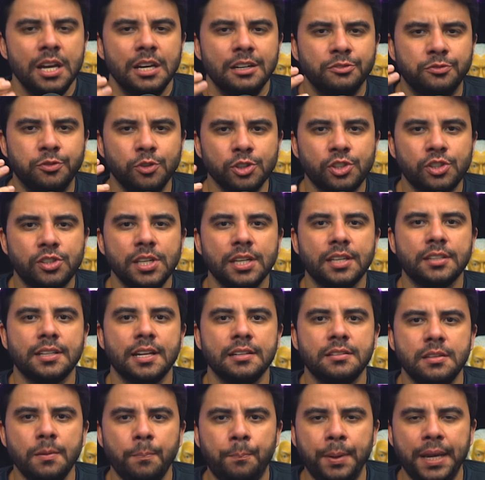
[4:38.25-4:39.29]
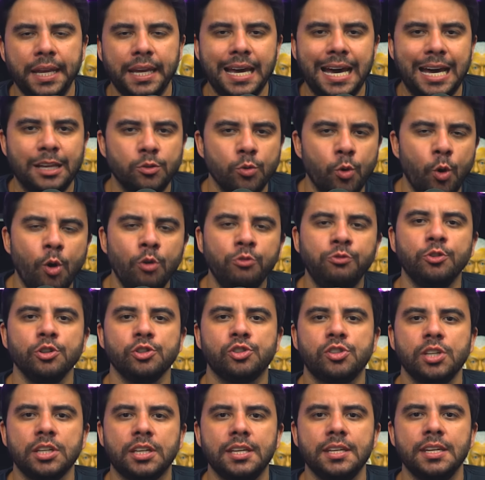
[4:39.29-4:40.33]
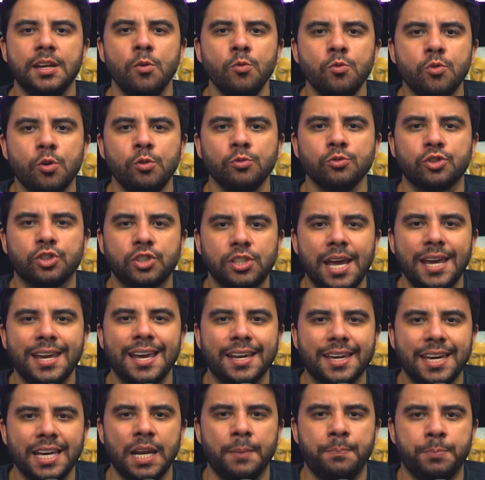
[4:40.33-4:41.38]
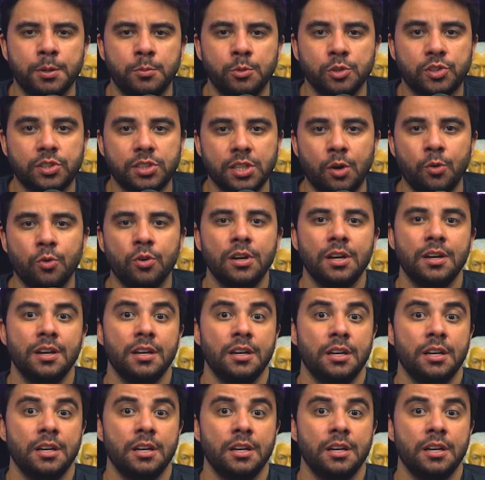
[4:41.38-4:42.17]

Você que está desempregado ou você que não consegue aquela promoção,